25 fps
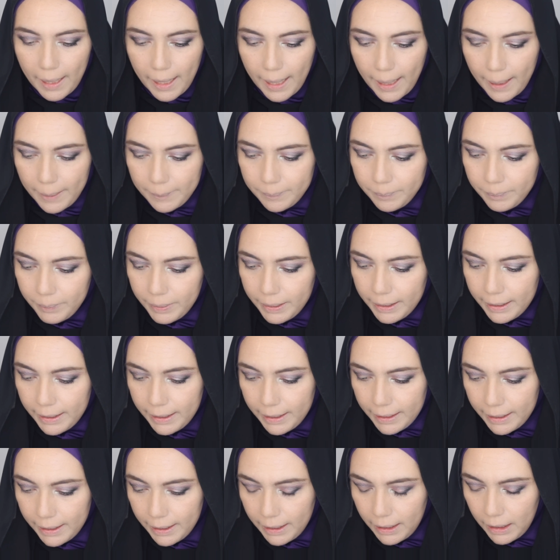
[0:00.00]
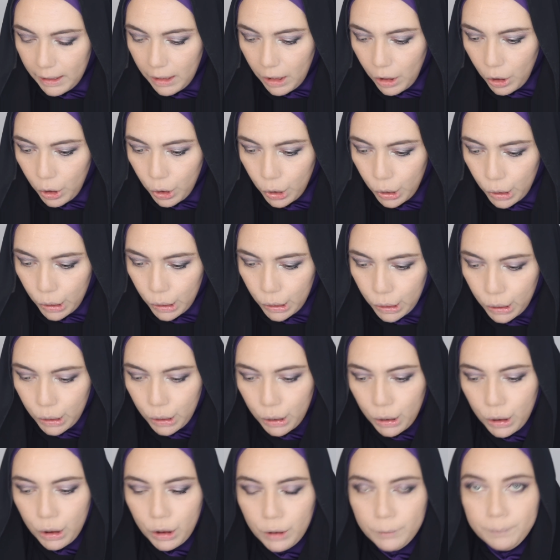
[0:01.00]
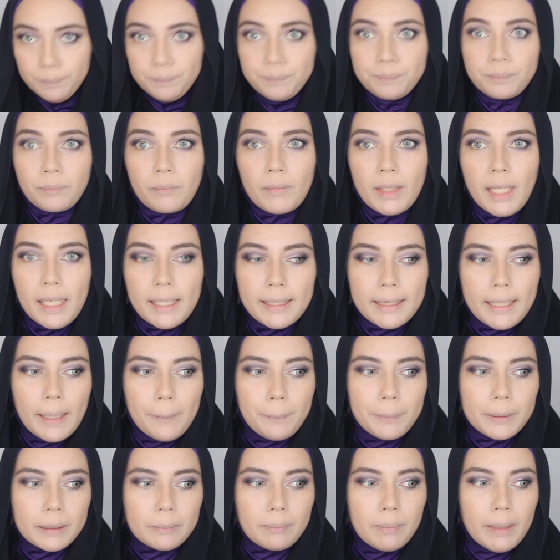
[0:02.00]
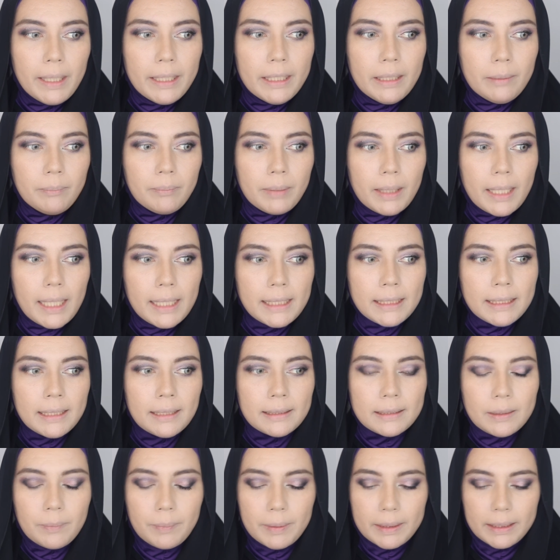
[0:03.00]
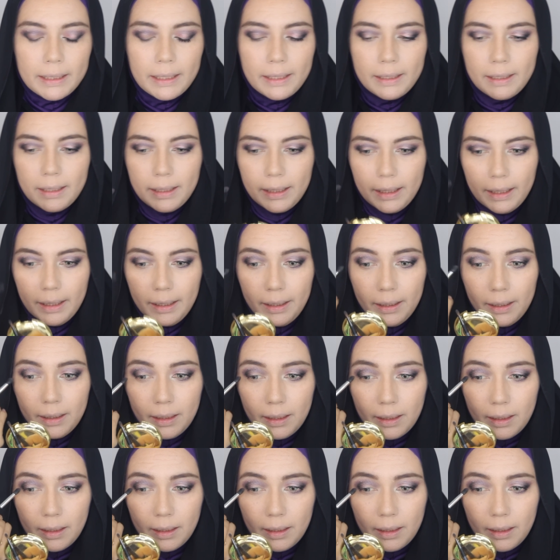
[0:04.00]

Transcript: ambil oh tapered blending brush seperti ini